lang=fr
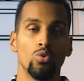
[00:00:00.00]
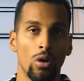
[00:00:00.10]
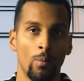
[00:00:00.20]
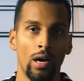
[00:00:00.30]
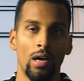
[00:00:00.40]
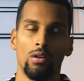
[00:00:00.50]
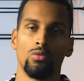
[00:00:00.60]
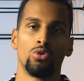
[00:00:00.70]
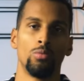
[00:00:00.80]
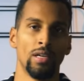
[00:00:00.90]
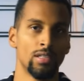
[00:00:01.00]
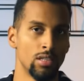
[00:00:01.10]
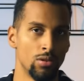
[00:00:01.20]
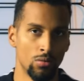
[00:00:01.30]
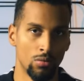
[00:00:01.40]
où j'en parle, où je suis
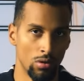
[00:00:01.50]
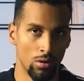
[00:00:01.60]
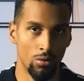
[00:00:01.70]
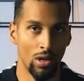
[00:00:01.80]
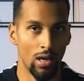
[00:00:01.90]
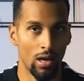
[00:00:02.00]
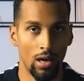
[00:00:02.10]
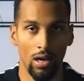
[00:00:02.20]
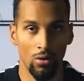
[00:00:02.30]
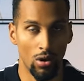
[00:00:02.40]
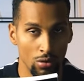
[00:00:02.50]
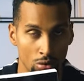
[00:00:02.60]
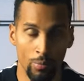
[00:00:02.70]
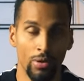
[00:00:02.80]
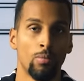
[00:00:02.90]
passé donc de la, de du
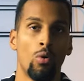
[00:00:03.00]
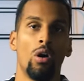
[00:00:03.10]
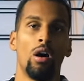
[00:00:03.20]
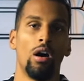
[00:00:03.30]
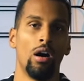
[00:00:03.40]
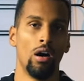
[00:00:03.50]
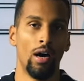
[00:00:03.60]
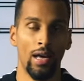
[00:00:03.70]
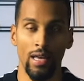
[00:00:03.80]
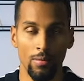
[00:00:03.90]
championnat de proie à, la